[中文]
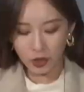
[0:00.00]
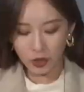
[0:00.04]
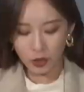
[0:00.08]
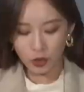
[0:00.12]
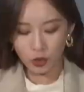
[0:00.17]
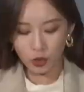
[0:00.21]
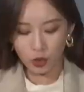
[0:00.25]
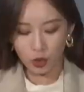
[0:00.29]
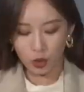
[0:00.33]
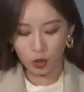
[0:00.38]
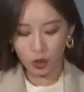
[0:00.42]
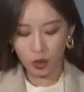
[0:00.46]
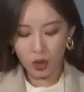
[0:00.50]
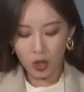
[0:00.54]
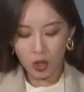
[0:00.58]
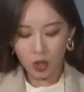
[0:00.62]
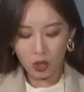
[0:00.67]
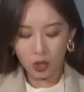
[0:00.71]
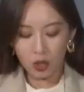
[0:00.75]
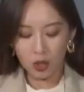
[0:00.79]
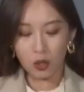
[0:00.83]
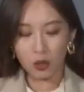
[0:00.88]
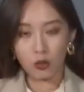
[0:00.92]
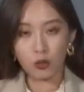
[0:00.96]
这种
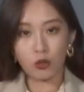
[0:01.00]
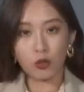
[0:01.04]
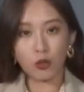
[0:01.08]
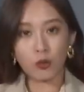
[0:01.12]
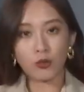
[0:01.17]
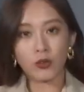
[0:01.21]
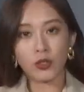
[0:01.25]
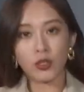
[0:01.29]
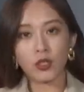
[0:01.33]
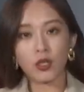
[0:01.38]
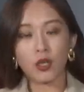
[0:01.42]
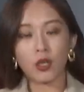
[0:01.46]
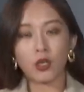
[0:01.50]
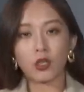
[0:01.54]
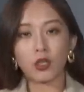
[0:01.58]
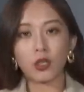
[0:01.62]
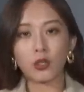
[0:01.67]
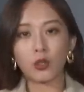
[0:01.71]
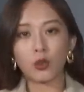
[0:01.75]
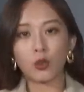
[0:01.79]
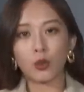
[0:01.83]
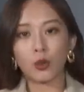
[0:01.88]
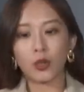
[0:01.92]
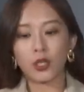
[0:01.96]
嗯棕色
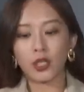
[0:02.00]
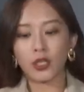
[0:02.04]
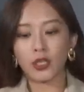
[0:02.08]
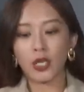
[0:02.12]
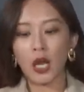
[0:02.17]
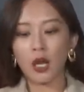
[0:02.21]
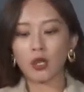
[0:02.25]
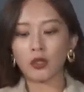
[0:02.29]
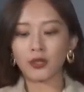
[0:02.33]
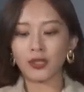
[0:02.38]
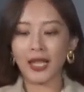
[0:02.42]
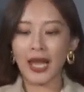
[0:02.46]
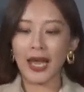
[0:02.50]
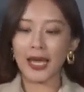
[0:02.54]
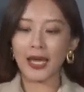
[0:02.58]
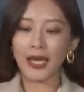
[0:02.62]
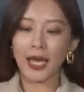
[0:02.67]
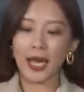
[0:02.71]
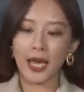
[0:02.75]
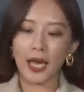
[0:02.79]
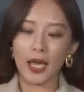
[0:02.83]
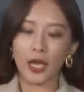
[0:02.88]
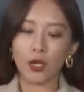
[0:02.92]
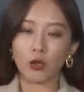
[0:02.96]
鳄鱼纹的腰带
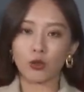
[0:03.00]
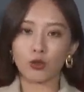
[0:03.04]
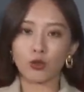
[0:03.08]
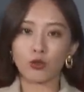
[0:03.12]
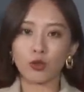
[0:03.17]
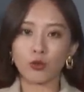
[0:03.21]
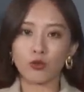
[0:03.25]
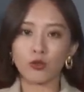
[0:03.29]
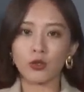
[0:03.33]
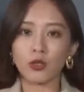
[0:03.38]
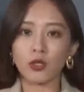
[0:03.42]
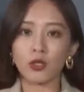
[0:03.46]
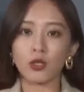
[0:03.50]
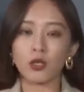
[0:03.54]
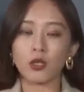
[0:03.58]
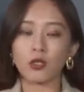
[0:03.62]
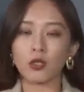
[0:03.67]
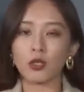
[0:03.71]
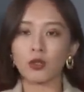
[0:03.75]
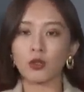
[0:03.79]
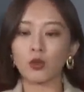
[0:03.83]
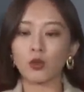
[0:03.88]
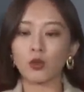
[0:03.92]
呀，还有棕色鳄